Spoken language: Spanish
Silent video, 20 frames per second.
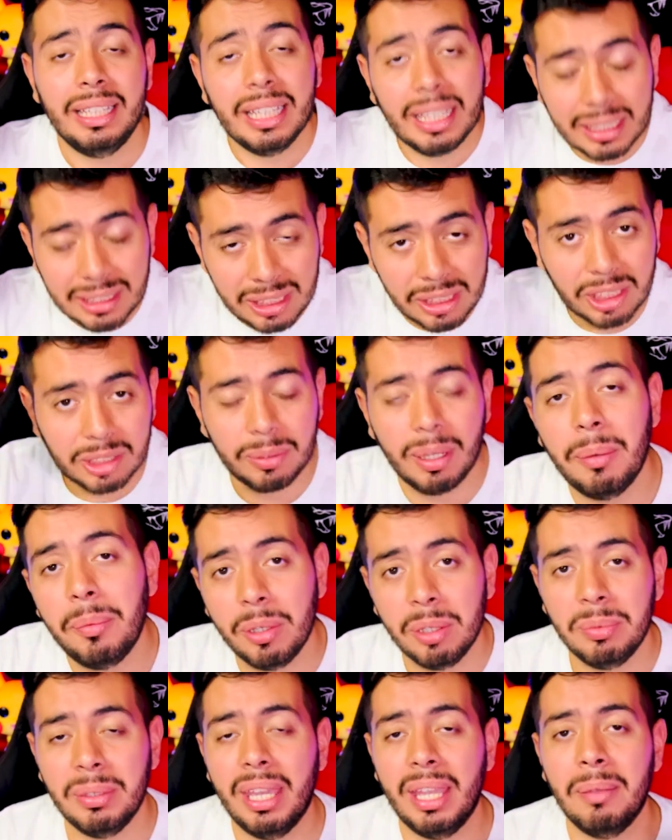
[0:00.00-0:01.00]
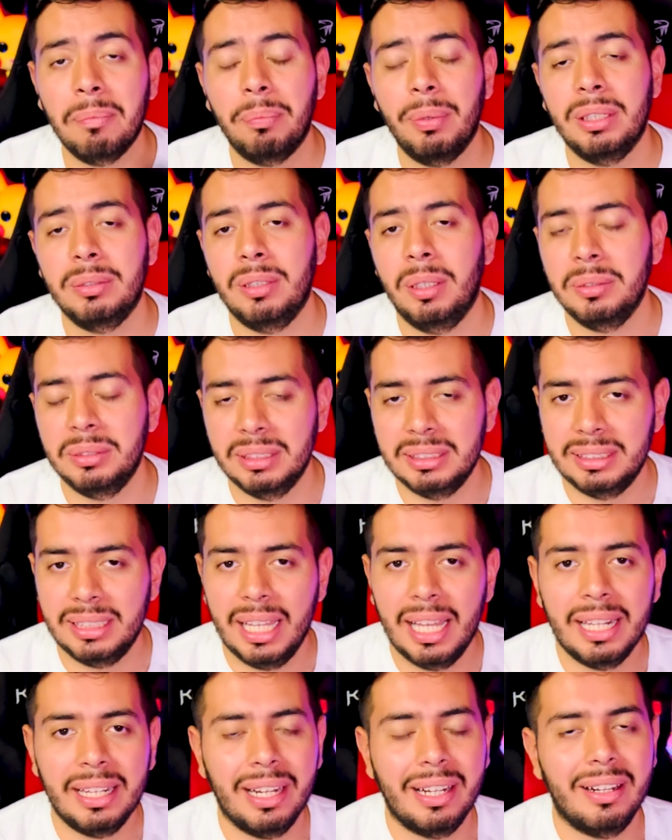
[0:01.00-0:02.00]
y si nos va muy bien pues vamos a
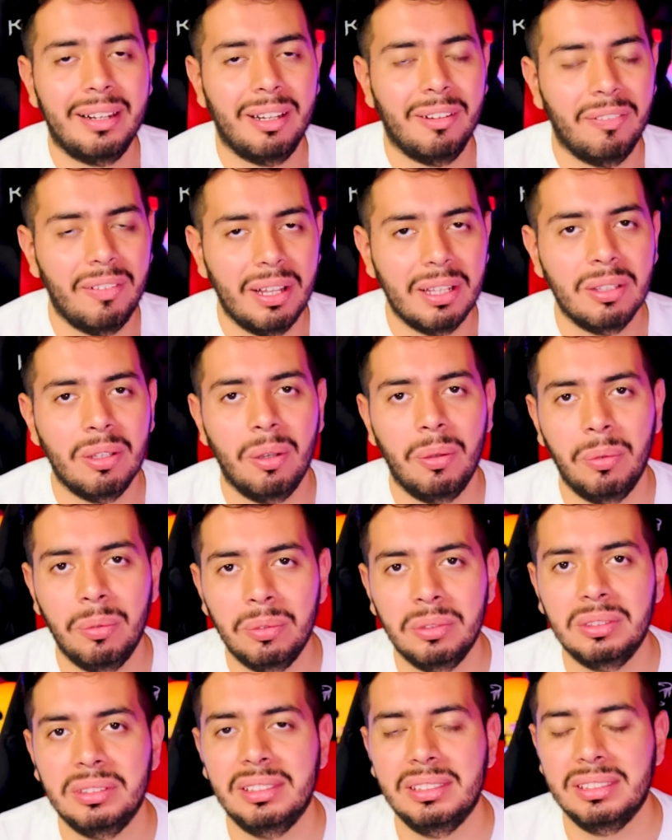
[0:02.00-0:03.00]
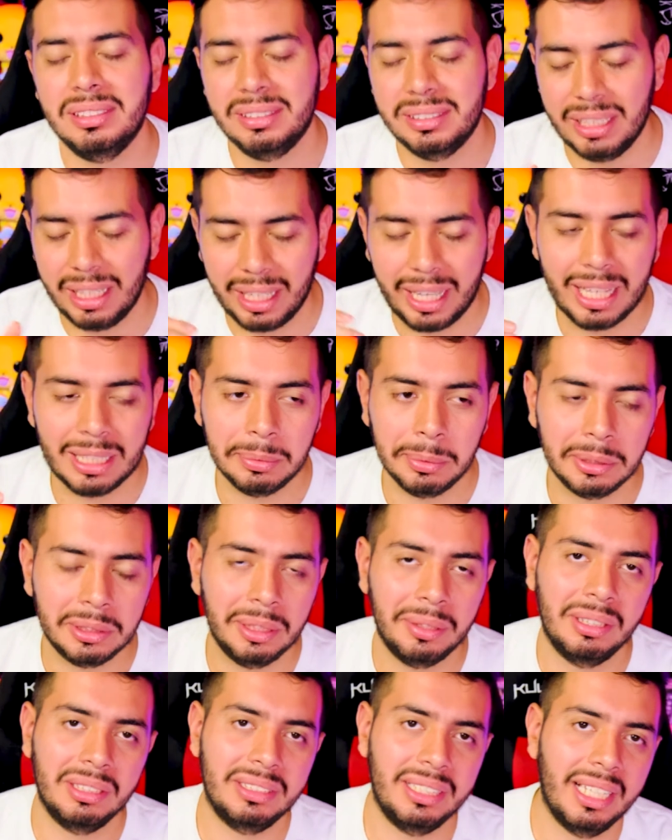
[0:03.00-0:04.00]
estar rifando un Xbox
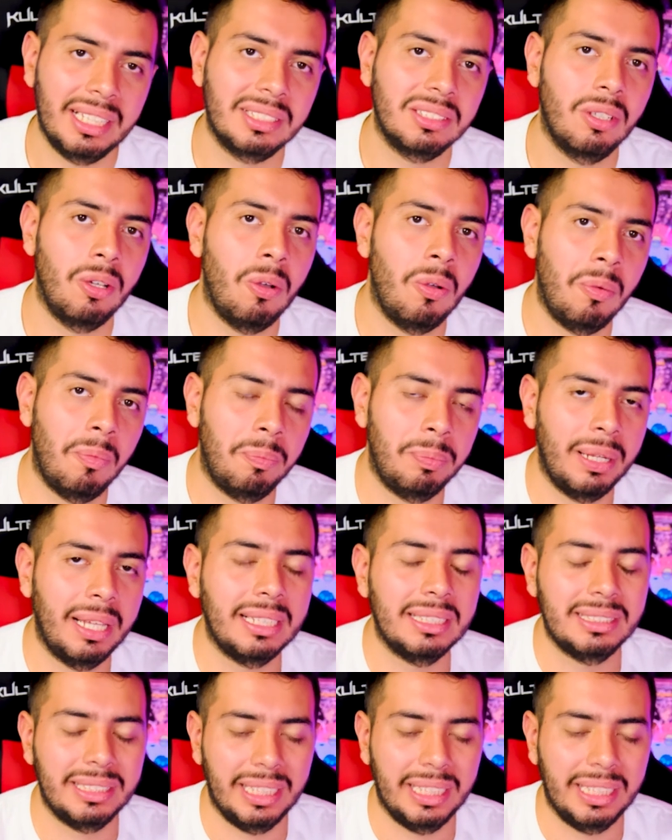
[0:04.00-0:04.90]
Series X o un Play